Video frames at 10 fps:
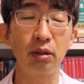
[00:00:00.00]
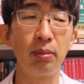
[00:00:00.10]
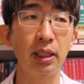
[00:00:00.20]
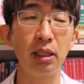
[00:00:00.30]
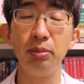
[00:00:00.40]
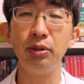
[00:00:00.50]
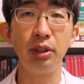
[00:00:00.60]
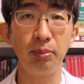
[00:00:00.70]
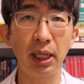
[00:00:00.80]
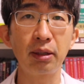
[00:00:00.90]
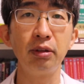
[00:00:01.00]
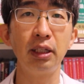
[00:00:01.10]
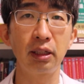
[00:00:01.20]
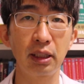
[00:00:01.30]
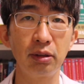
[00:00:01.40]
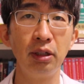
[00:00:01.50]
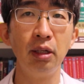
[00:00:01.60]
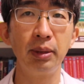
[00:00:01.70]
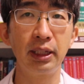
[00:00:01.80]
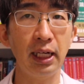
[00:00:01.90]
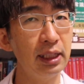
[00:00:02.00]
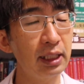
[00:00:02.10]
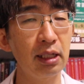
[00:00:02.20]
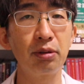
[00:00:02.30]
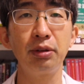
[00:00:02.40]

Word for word: 細かい分類もあるんですけど、大体